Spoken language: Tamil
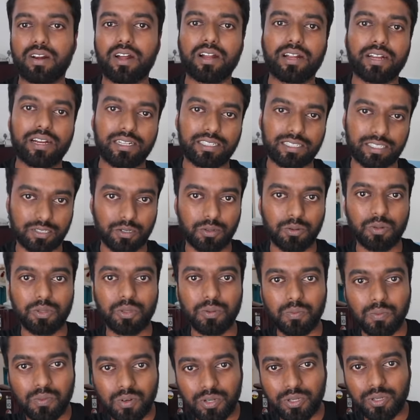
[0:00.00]
ராக்கெட் ஸ்டவ்
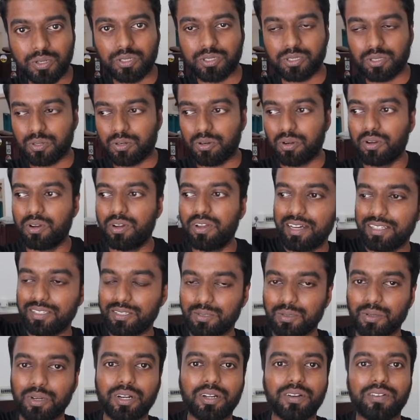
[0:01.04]
வந்து மூடி வச்சிருக்கோம் அதை
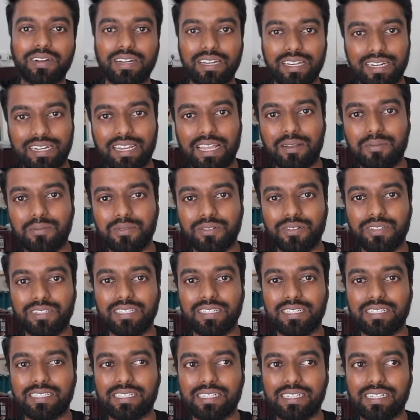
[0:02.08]
திறக்க வேண்டிய டைமும்
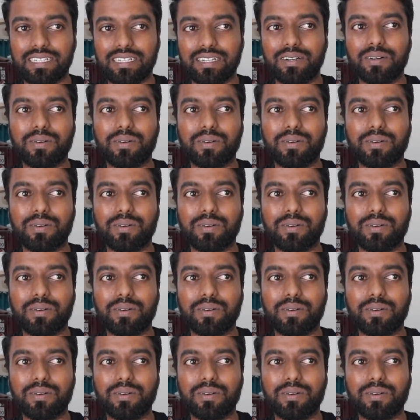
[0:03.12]
வந்துருச்சு